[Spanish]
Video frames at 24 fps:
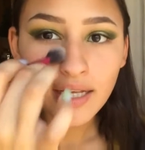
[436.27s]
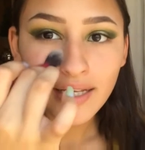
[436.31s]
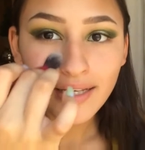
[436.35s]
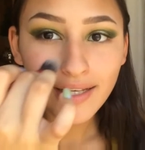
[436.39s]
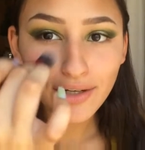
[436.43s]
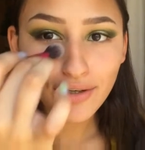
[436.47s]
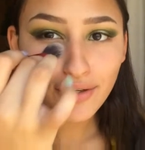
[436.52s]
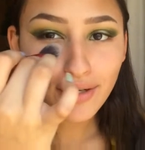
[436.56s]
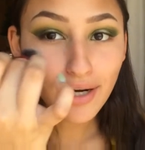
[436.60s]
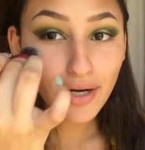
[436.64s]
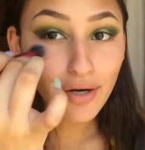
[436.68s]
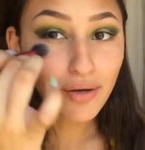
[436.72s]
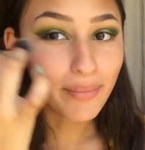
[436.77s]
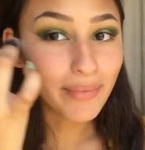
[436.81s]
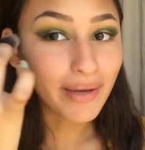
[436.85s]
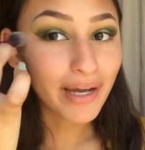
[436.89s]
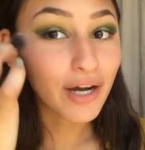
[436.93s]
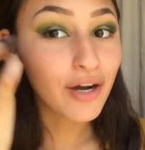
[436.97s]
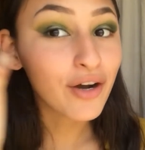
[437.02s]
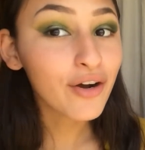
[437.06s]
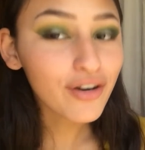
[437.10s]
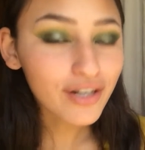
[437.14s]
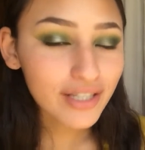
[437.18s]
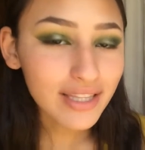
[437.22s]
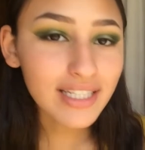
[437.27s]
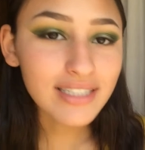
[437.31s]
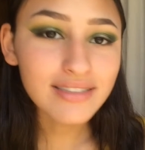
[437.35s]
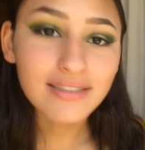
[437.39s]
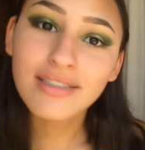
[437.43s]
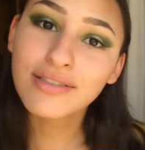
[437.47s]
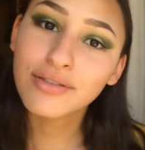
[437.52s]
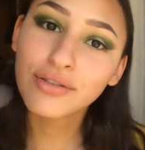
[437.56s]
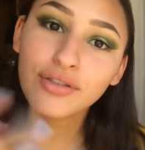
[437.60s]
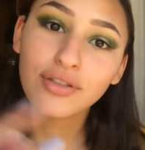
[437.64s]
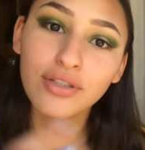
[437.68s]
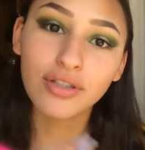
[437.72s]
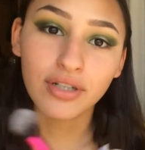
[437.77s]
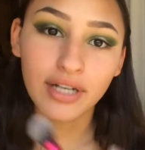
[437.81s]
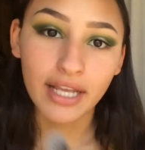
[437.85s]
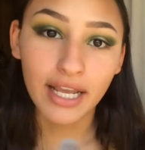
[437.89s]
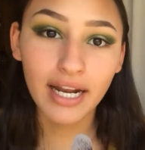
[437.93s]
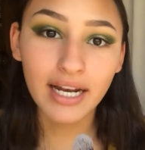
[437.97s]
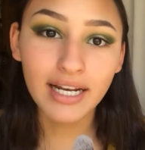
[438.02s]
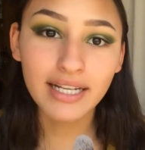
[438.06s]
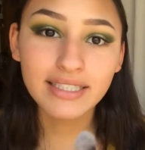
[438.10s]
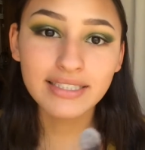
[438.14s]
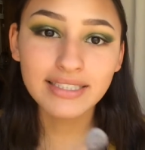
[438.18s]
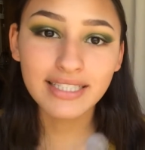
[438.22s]
Creo que lo mejor de hacer
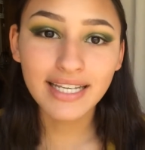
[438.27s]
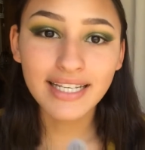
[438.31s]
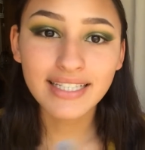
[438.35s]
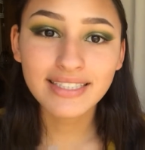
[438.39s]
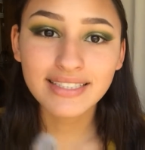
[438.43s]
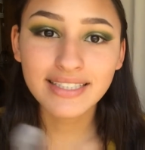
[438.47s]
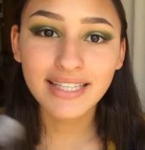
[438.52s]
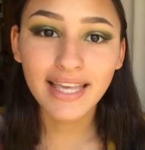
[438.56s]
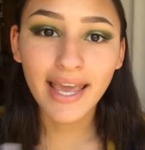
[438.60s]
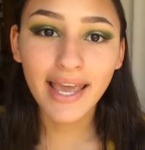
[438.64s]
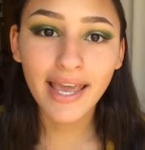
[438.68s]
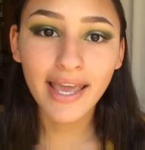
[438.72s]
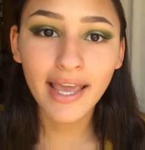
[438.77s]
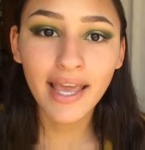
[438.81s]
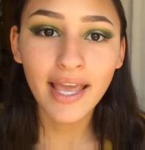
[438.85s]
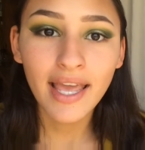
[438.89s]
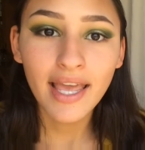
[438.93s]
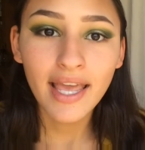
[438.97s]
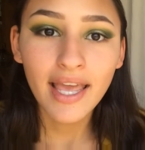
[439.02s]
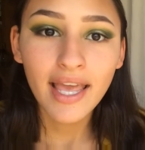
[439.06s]
tutoriales es que